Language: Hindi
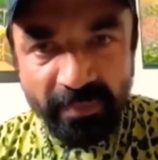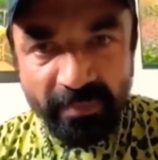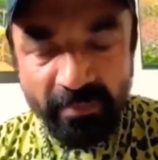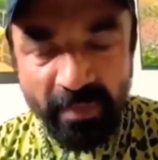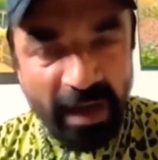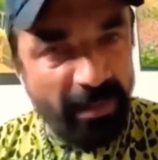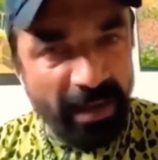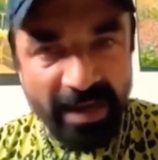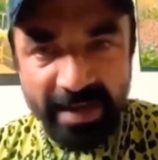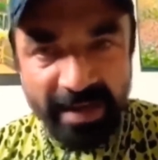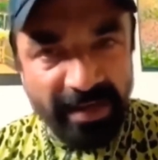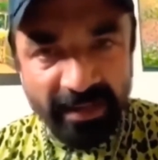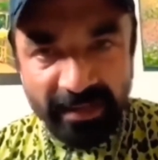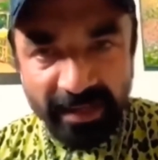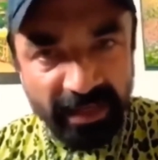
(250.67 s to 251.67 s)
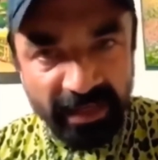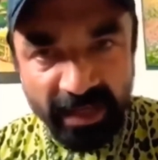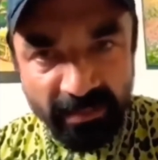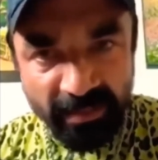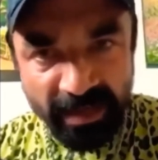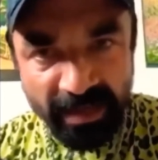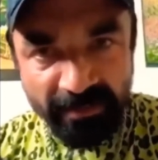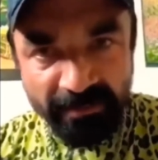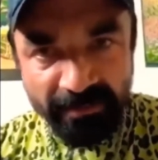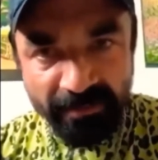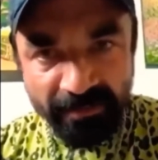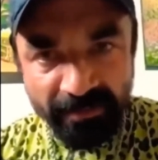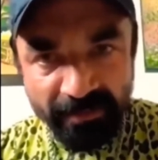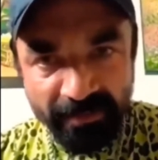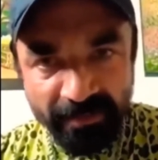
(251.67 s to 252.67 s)
माँ बहन नहीं है तेरे घर में
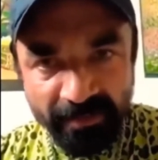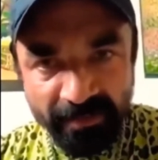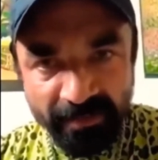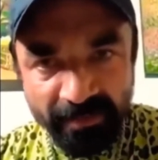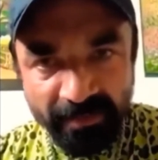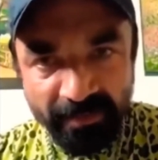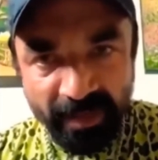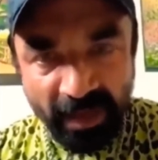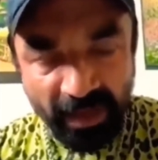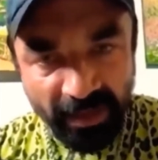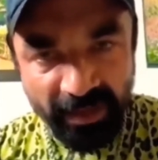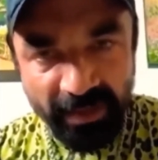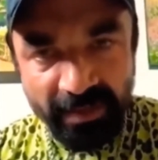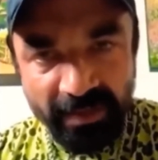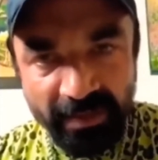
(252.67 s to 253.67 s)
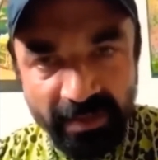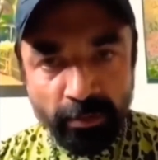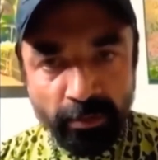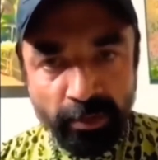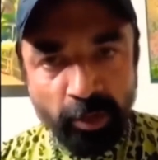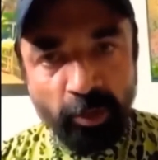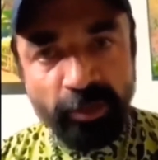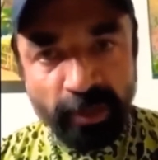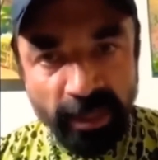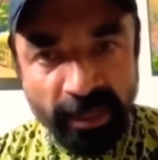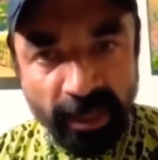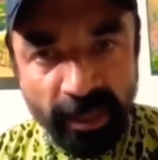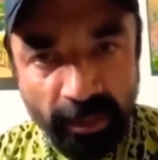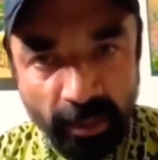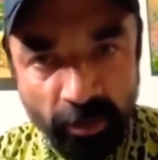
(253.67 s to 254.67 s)
हाँ चलो
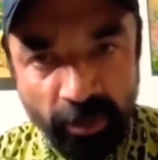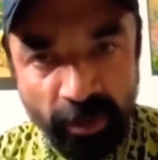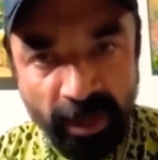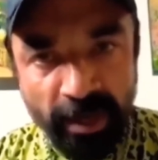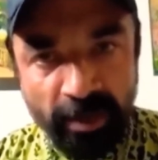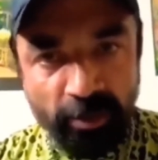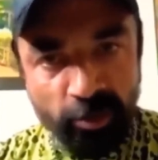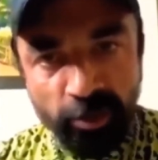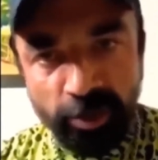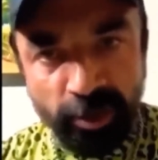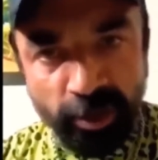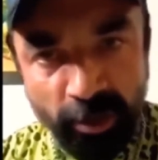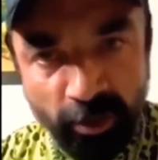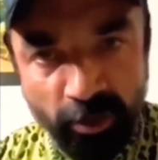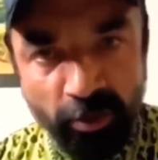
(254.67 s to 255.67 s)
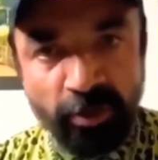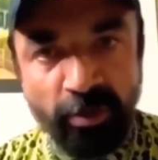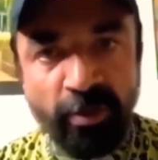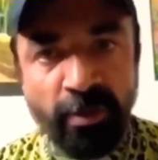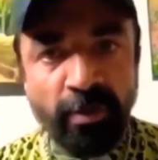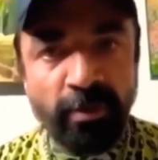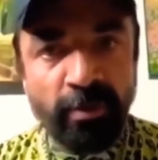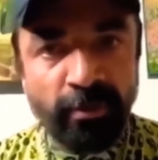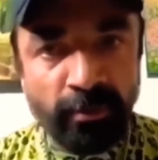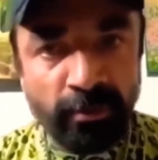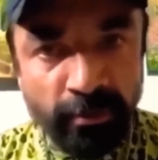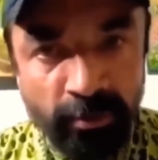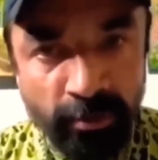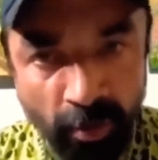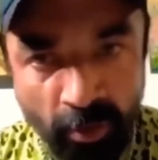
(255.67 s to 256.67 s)
ठीक है करो हाँ रोस्ट करो
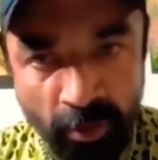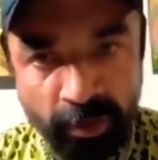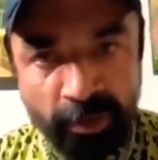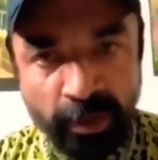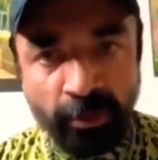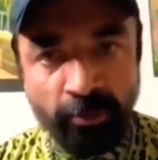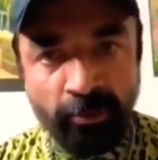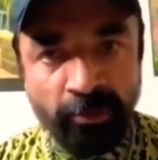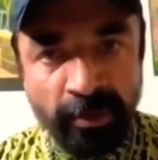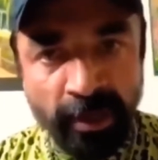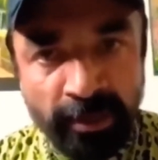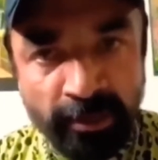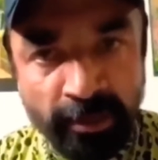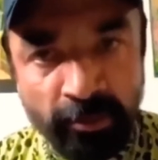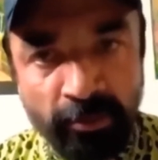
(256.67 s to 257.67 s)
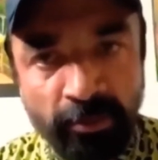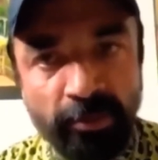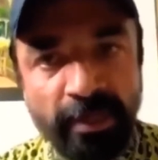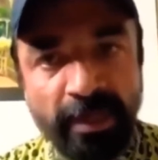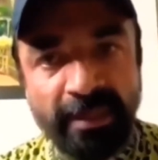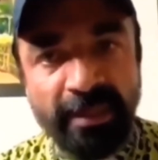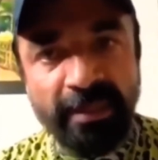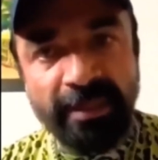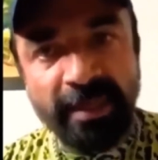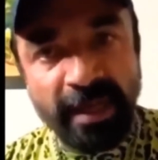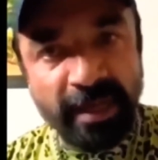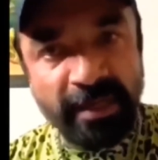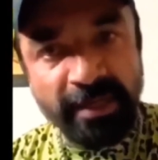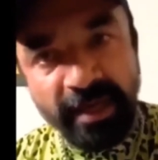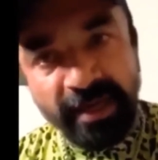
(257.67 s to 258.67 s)
ट्रोल करो ये करो लेकिन
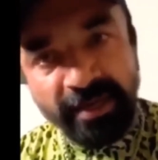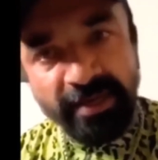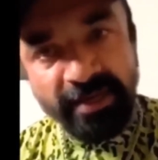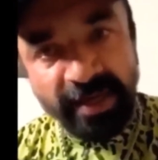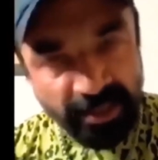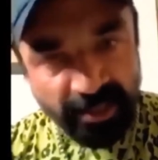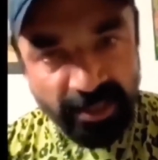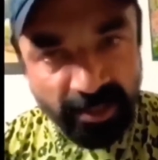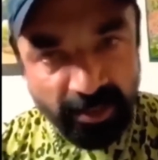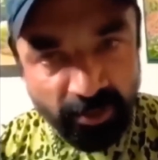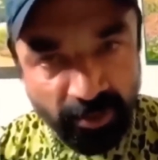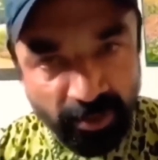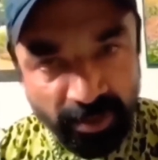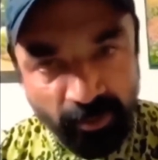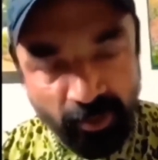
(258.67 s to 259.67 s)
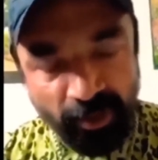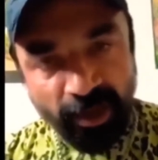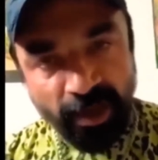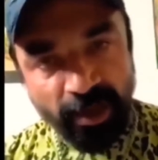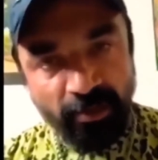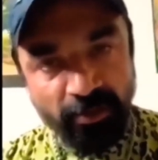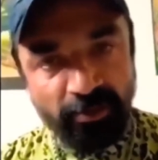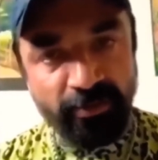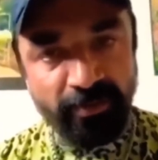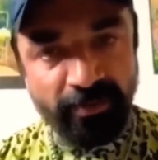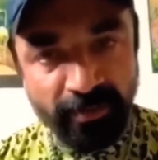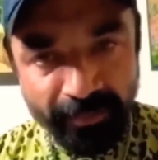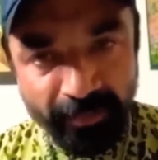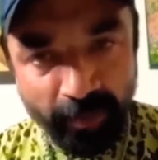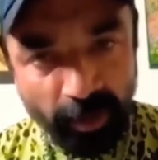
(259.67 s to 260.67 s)
ये ये ये चीज़ को सपोर्ट कर रहे हो तुम
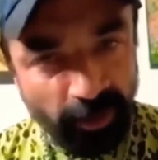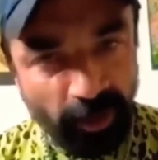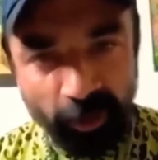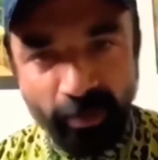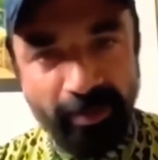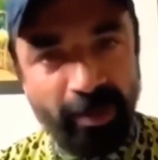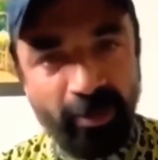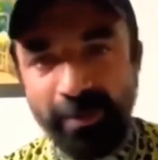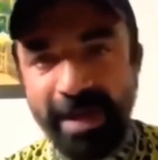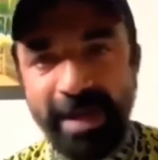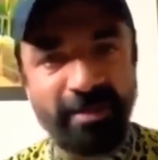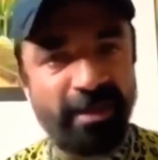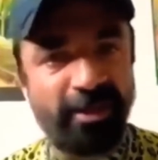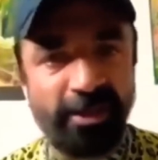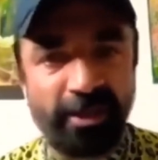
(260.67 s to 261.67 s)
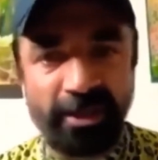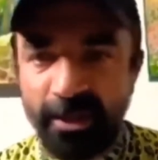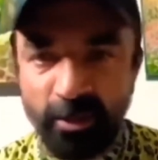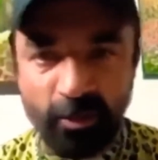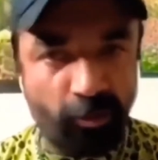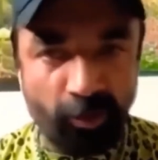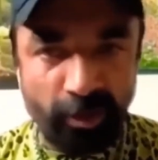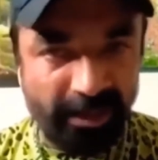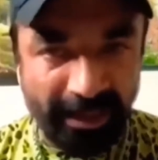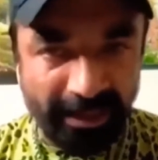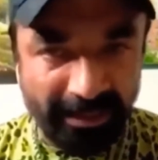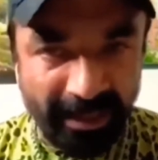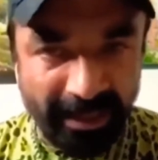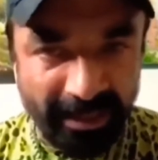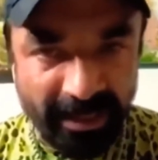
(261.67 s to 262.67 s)
और तेरे को मालूम है आमिर सिद्दीकी को कोई
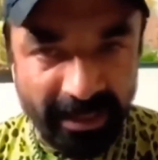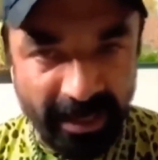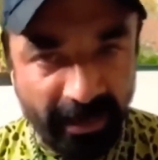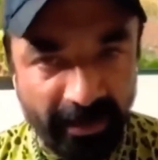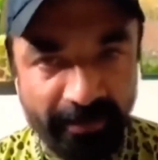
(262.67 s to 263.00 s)
जानता नहीं है ना